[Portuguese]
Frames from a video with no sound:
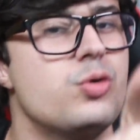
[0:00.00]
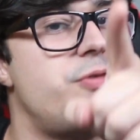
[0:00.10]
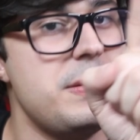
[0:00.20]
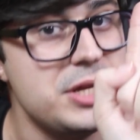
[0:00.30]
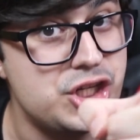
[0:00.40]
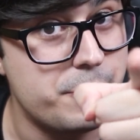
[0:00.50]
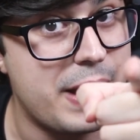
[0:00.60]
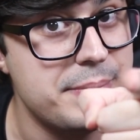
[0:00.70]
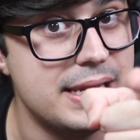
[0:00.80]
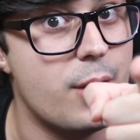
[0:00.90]
não vem mentir
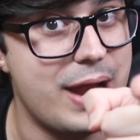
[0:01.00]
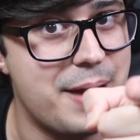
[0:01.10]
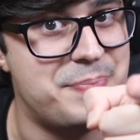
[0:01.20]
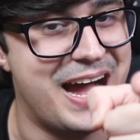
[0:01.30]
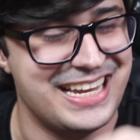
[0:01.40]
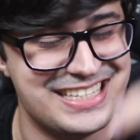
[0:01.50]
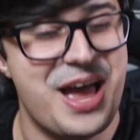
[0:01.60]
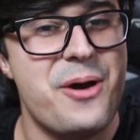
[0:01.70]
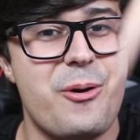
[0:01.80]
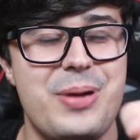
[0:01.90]
pra mim não, hein rapaz?
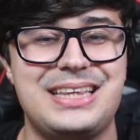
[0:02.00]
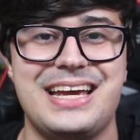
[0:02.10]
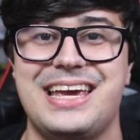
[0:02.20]
Comenta